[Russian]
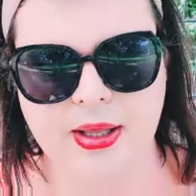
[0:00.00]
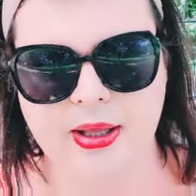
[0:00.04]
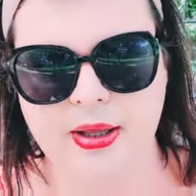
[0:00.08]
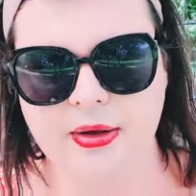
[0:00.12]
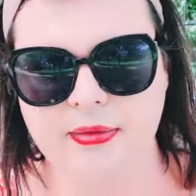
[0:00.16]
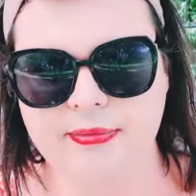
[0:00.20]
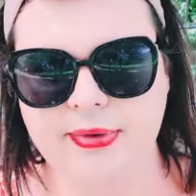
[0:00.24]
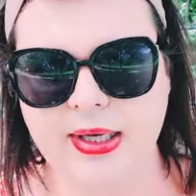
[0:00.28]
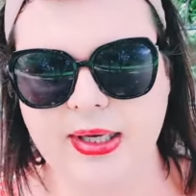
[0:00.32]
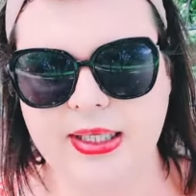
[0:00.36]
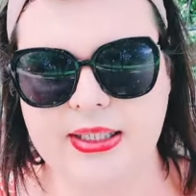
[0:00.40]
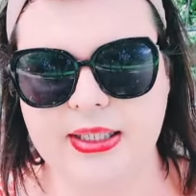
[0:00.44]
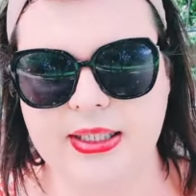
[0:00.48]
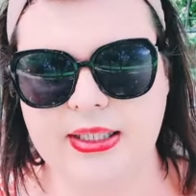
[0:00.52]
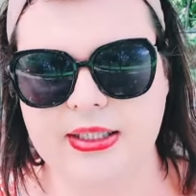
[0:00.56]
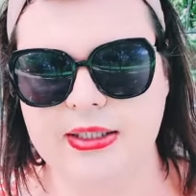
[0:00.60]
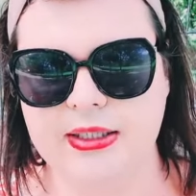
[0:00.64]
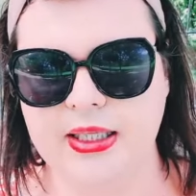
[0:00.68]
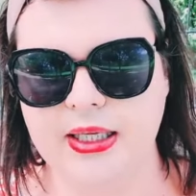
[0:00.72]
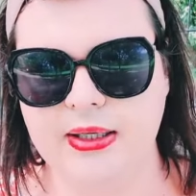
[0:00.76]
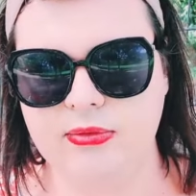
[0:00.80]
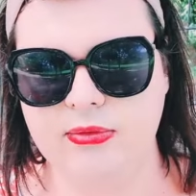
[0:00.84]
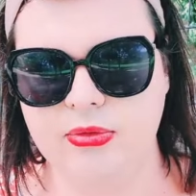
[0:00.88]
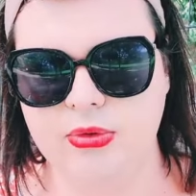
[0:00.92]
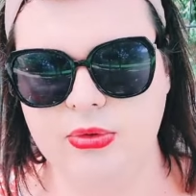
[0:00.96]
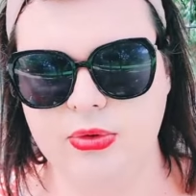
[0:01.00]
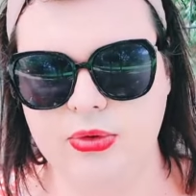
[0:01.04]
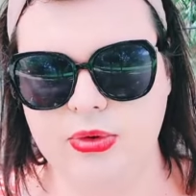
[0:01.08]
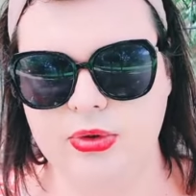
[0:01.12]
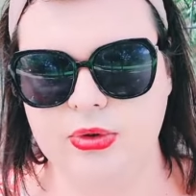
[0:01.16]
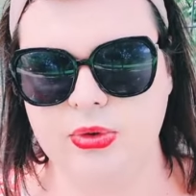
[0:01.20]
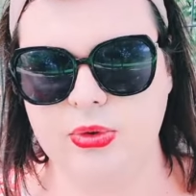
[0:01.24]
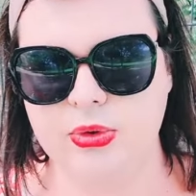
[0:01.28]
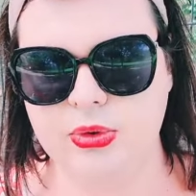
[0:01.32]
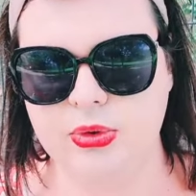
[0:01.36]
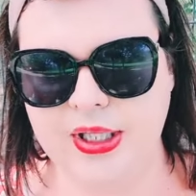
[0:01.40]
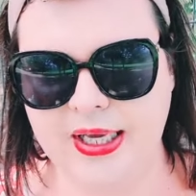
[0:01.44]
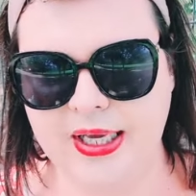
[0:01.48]
водила его
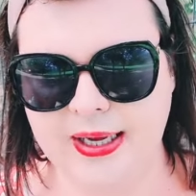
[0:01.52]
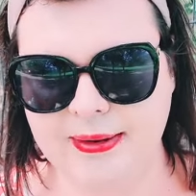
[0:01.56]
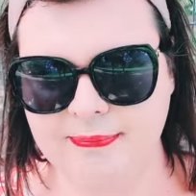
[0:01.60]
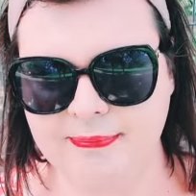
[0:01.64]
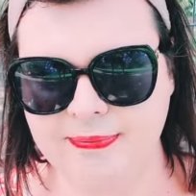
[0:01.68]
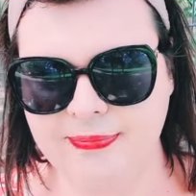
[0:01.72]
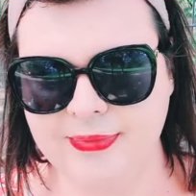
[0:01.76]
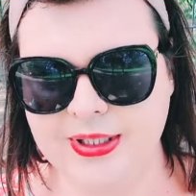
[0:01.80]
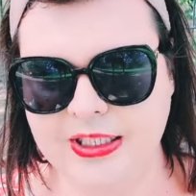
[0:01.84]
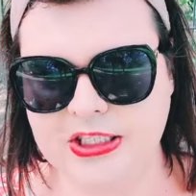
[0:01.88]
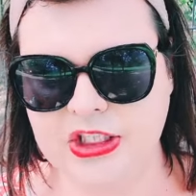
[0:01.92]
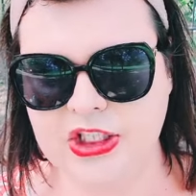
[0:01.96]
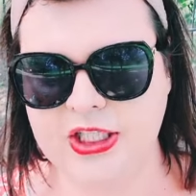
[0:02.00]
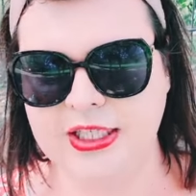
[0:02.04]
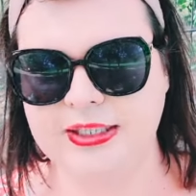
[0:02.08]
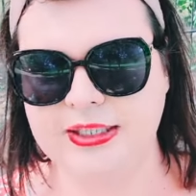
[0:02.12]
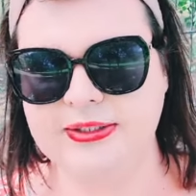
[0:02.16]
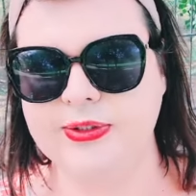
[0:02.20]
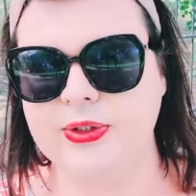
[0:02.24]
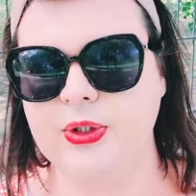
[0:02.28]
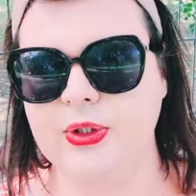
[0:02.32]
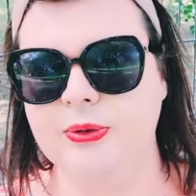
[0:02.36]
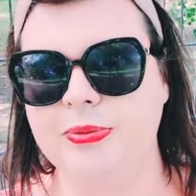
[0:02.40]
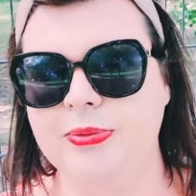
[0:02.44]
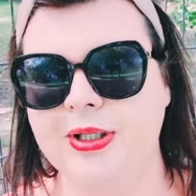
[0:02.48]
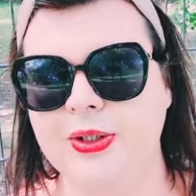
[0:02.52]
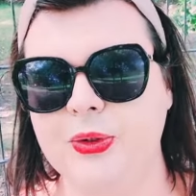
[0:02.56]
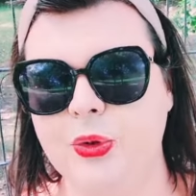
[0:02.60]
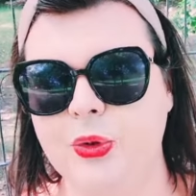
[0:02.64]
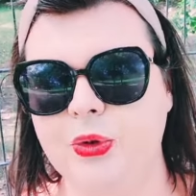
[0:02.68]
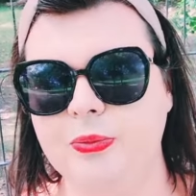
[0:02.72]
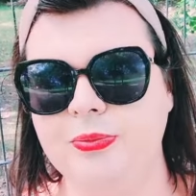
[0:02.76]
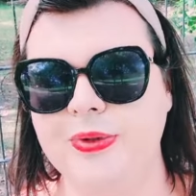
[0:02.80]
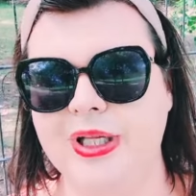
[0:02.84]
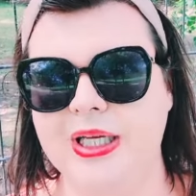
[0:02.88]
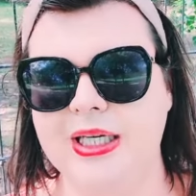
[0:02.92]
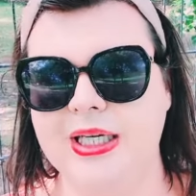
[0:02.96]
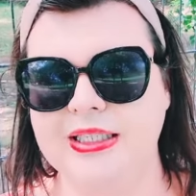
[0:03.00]
туда. Сейчас все
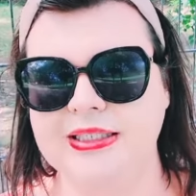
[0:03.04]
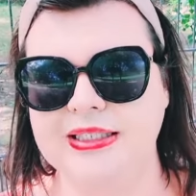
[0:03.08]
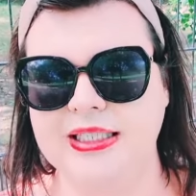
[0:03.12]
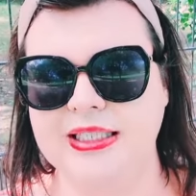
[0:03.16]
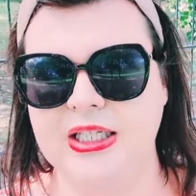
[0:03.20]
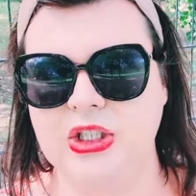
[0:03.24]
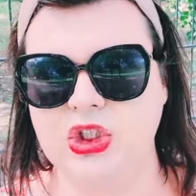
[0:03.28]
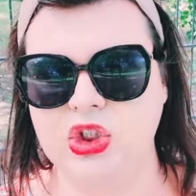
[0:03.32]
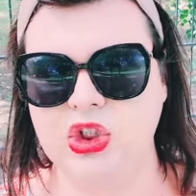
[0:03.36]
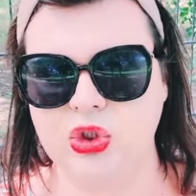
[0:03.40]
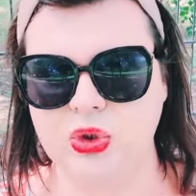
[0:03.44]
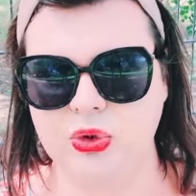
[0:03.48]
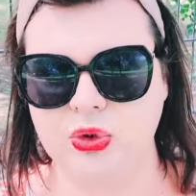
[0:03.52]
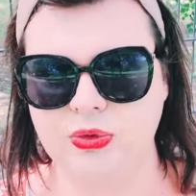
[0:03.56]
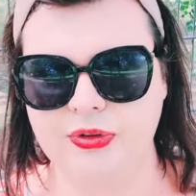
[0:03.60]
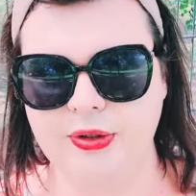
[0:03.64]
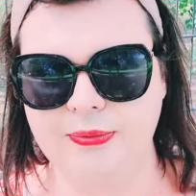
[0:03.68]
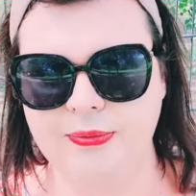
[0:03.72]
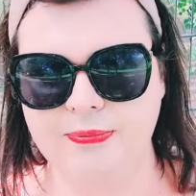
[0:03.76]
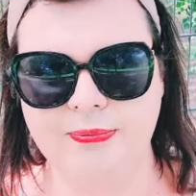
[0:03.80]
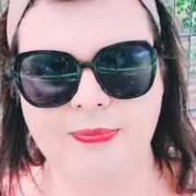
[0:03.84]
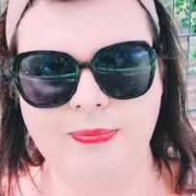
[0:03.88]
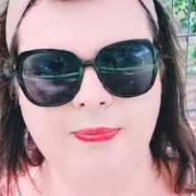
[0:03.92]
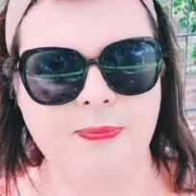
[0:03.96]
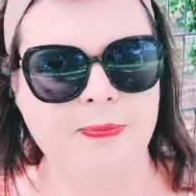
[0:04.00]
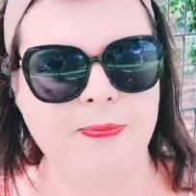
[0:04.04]
подробно расскажу вам.